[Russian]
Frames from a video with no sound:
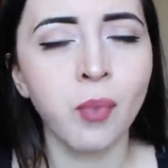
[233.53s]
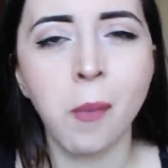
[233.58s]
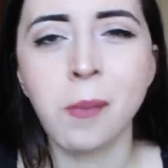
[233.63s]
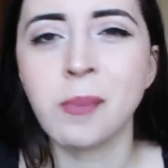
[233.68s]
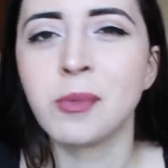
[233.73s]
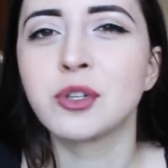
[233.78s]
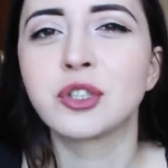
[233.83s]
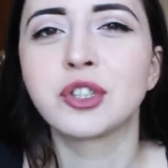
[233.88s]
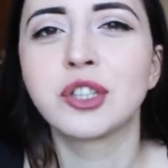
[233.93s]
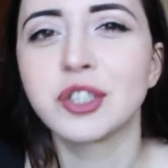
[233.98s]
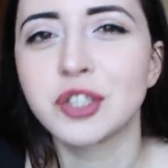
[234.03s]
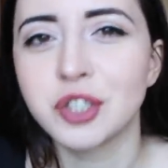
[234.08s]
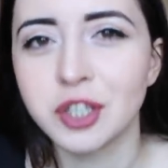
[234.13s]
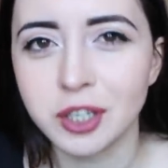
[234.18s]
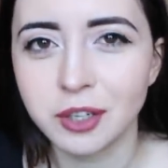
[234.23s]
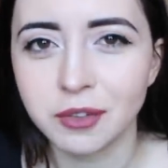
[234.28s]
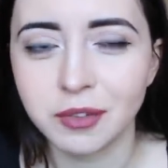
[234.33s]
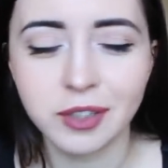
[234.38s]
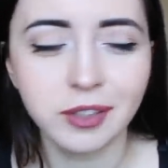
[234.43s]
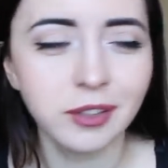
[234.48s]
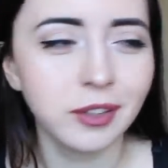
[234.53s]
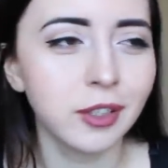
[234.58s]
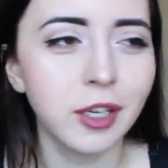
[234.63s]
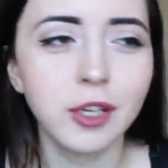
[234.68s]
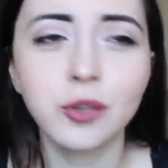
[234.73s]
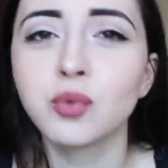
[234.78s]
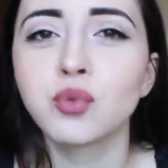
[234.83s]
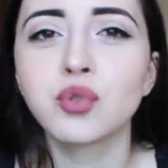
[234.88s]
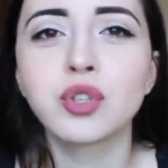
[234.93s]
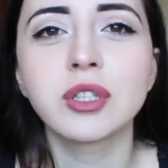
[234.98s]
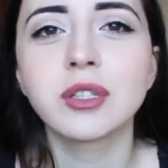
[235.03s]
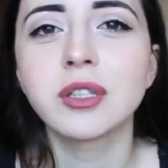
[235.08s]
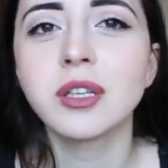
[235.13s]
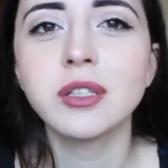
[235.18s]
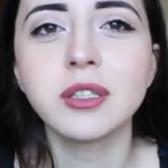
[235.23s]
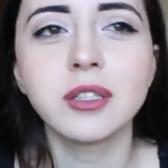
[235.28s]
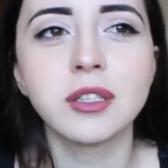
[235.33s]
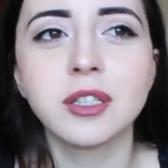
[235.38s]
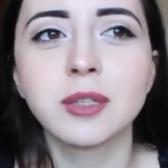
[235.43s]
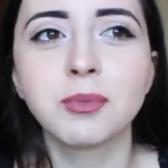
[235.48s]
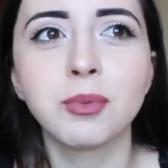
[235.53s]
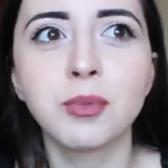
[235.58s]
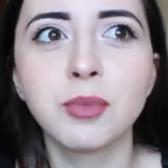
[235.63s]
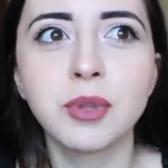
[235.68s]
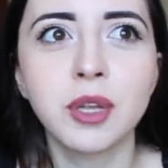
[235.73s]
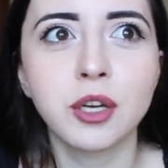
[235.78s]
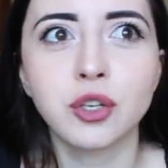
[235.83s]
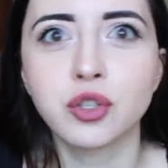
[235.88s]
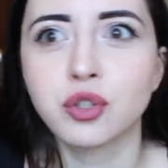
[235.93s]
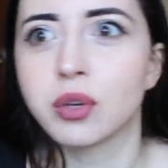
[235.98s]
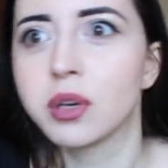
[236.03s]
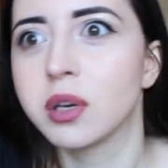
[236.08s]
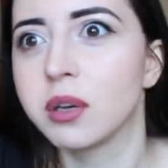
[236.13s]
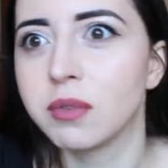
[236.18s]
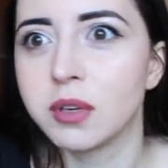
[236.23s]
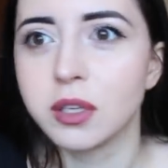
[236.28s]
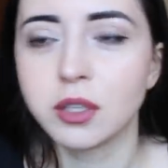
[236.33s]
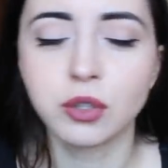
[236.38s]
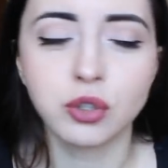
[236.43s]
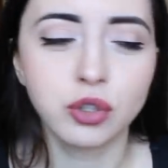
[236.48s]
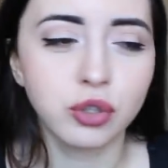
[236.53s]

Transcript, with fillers: Может, даже и говорил. Я уже, знаете, не запоминаю, что я говорила,